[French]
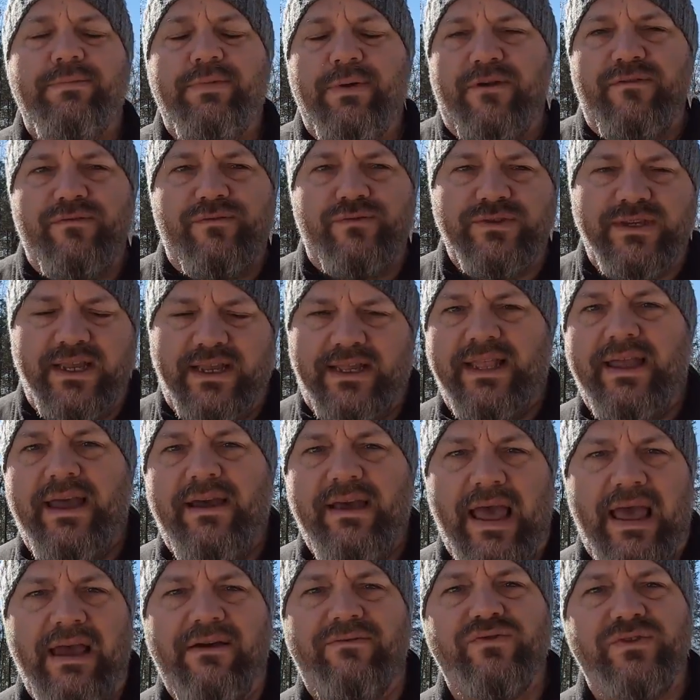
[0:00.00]
peuvent vous
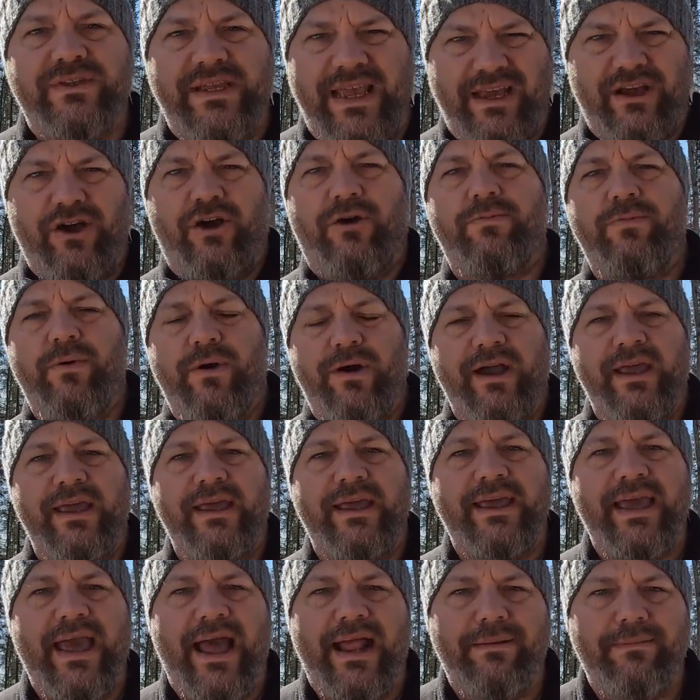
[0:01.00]
aider à vous
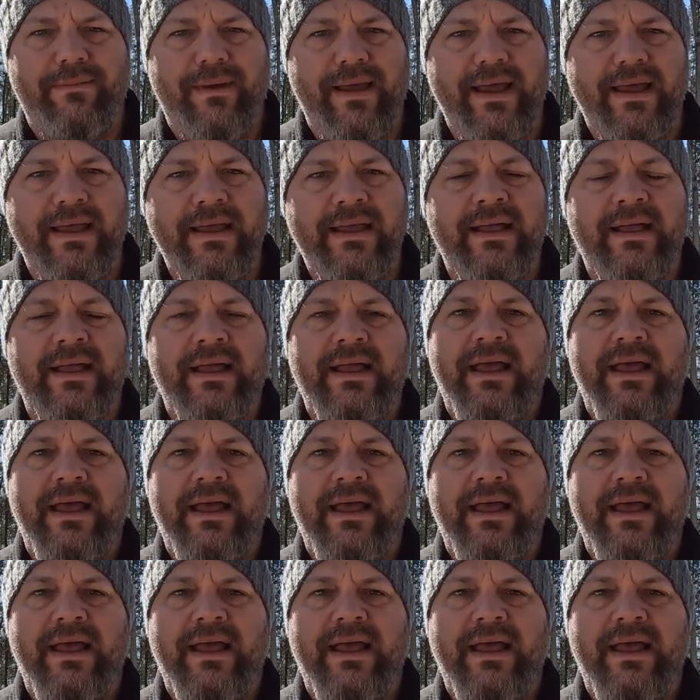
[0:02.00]
incorporer également.